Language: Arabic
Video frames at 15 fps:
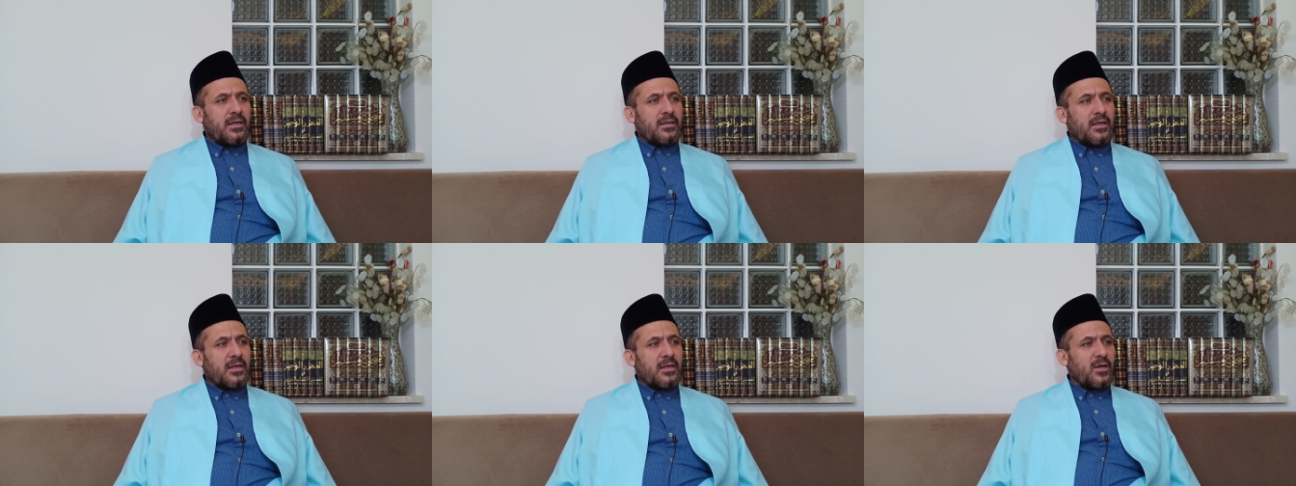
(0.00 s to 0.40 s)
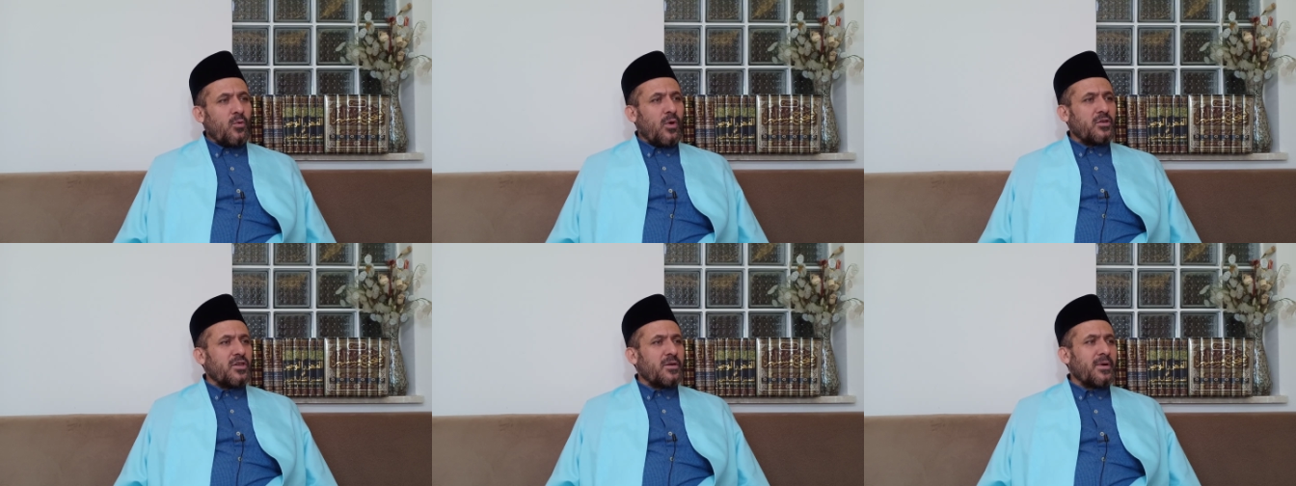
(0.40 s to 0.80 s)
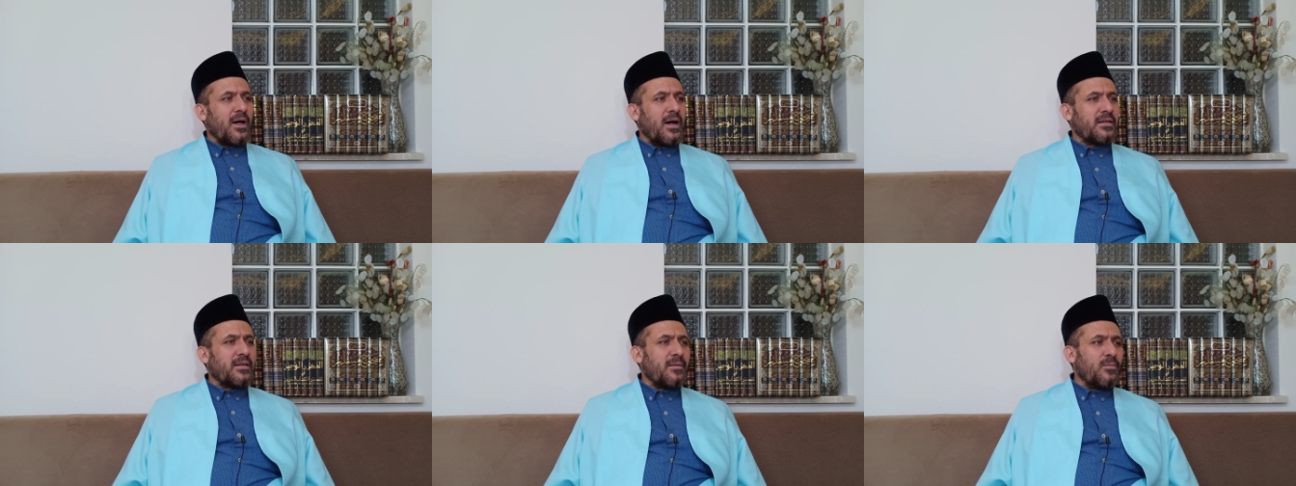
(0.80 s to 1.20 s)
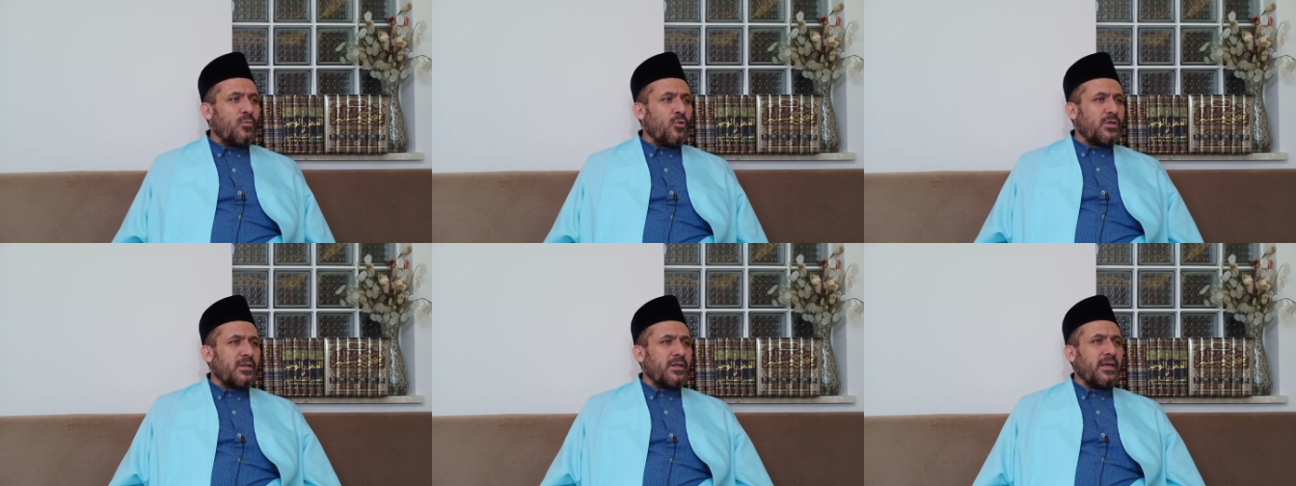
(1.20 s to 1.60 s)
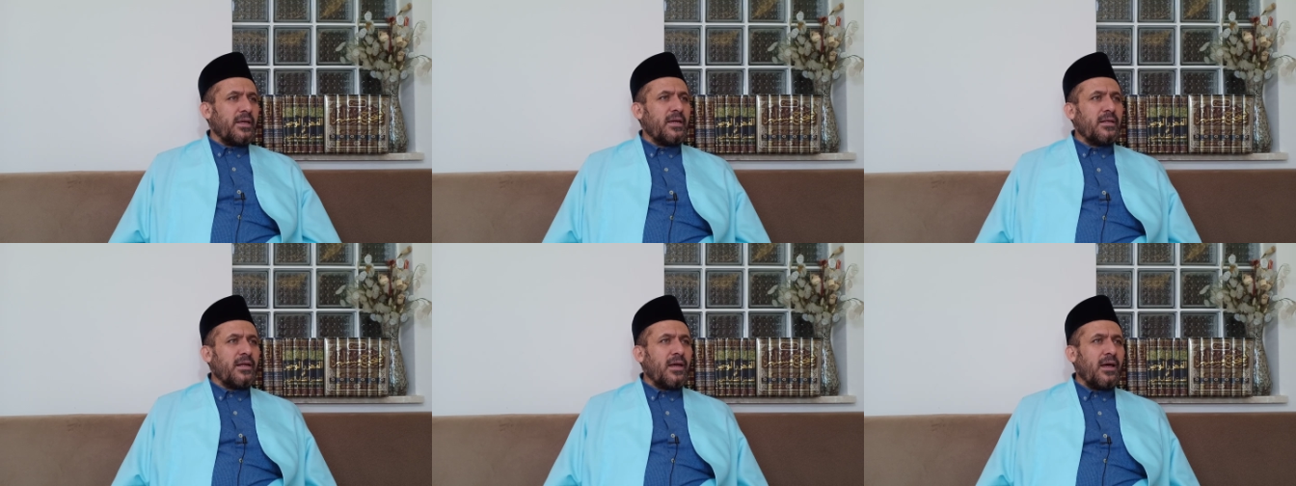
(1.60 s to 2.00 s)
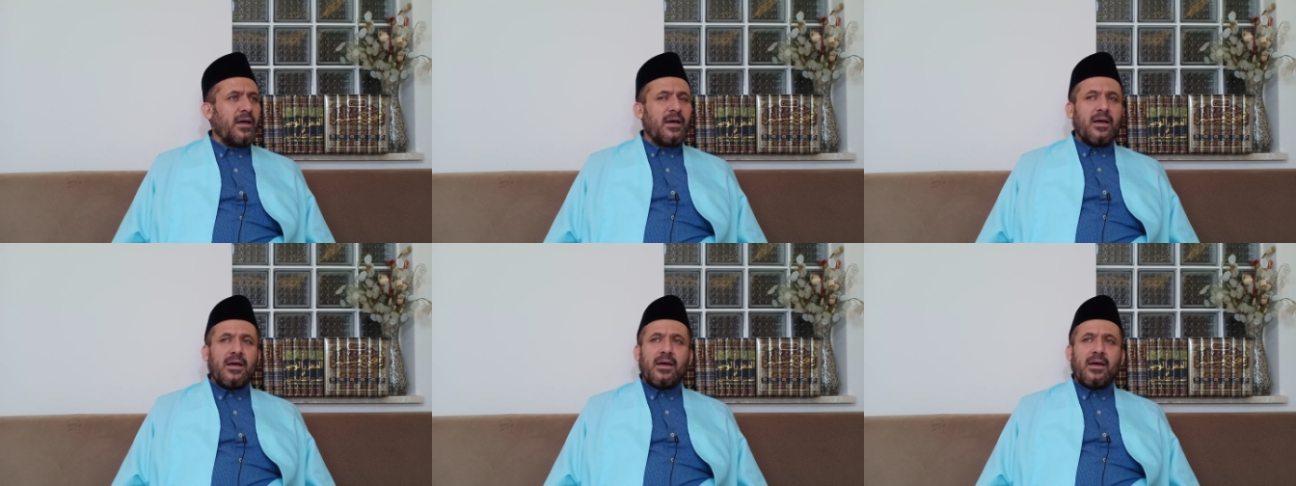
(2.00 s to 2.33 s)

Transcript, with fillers: تزوج امرأة متدينة